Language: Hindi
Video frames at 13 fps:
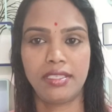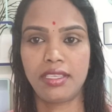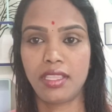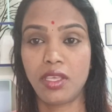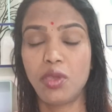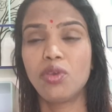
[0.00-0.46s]

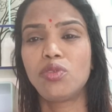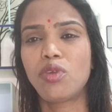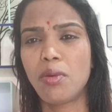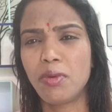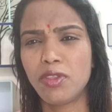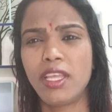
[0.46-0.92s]
सकते हैं क्यों
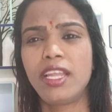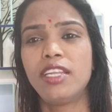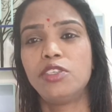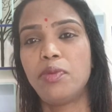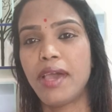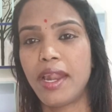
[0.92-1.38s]
थोड़ा बहुत
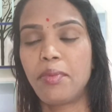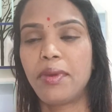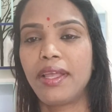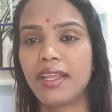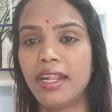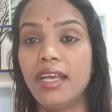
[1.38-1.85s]
इंग्लिश भी आना
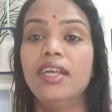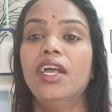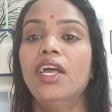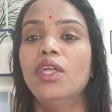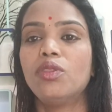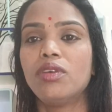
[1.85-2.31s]
पड़ेगा ना
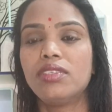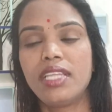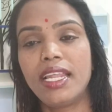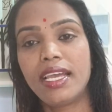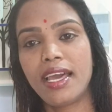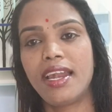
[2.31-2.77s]
तो
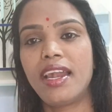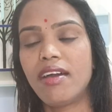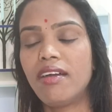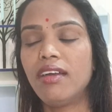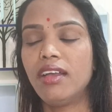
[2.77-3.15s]
इसीलिए कन्नड़ा